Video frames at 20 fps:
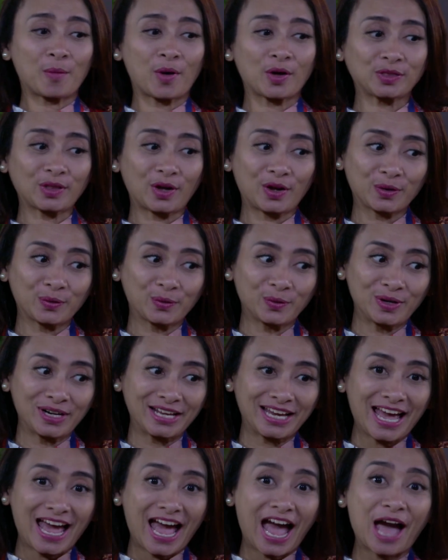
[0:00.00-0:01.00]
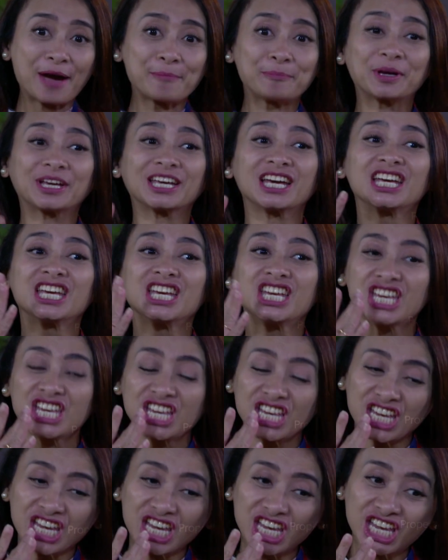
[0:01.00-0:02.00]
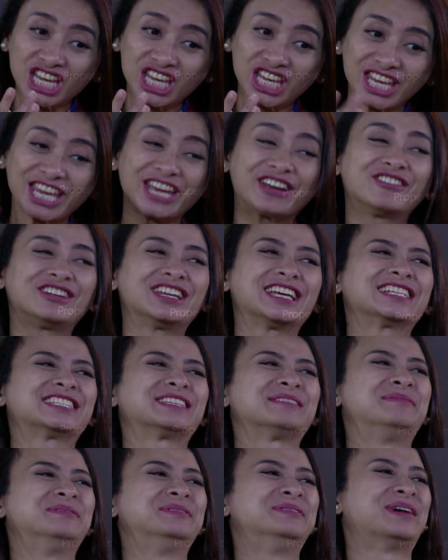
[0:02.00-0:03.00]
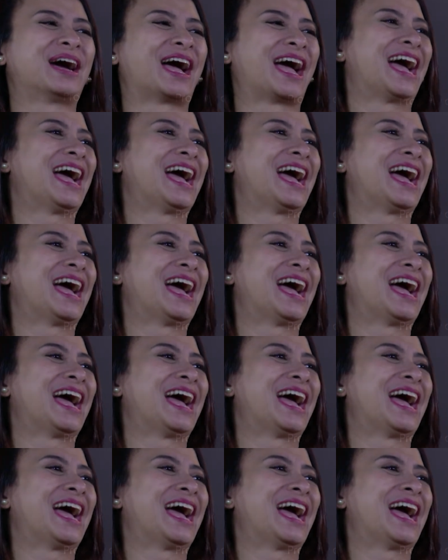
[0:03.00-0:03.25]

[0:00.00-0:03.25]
motor kuning, sampai ke gigi-gigi kuning semua.